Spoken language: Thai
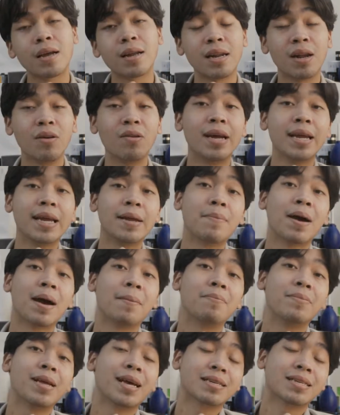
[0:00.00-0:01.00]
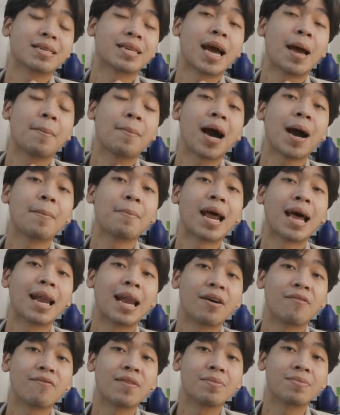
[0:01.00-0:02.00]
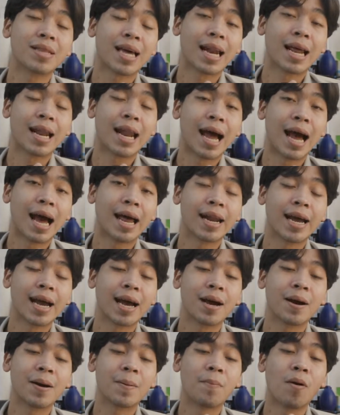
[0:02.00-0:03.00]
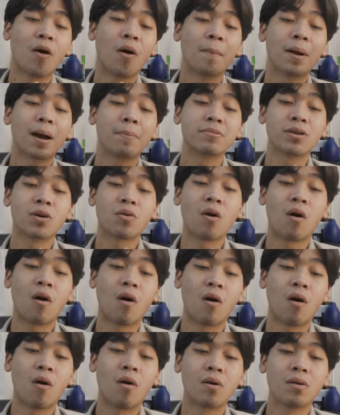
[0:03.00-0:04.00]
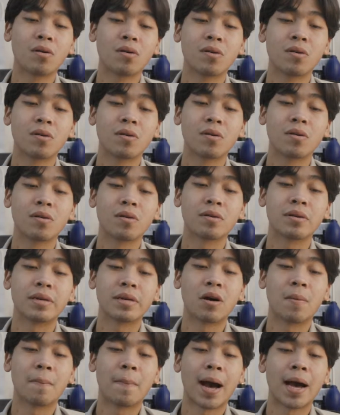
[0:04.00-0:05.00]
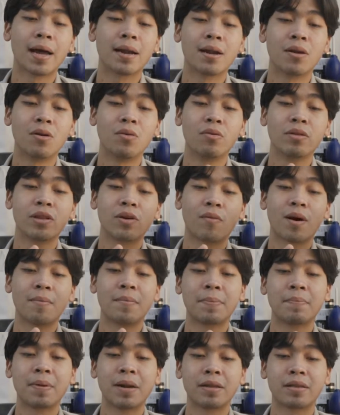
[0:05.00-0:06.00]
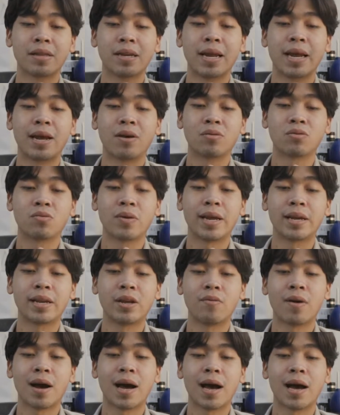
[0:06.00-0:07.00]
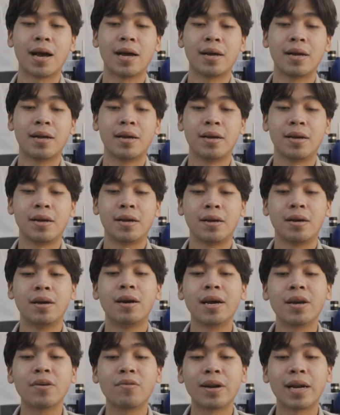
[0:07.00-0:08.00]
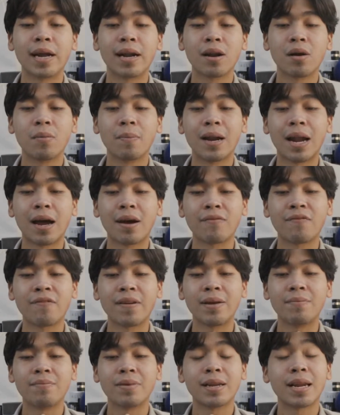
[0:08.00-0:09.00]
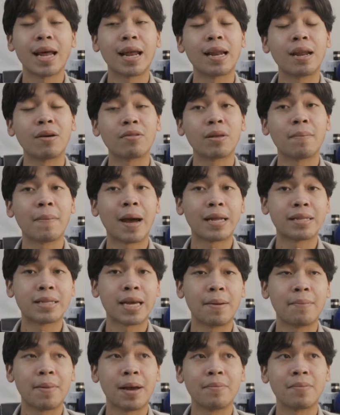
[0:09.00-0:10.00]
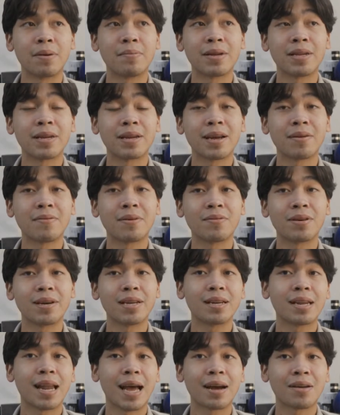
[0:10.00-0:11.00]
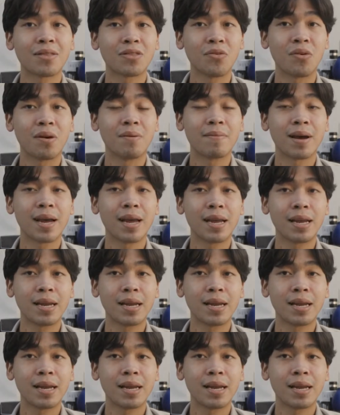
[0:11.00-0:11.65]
เราเลยแบบอยากจะถ่ายภาพร้านล้างฟิล์มแต่ละร้านอะพร้อมกับเจ้าของนึกออกปะเรารู้สึกว่ามันเป็นเสน่ห์ของตัวเองที่ว่าเอ้ยวันนั้นเราไปล้างฟิล์มที่นั่นแล้วสบายใจไหมมันไม่ใช่แค่แบบเอ้ยล้างสวยไหม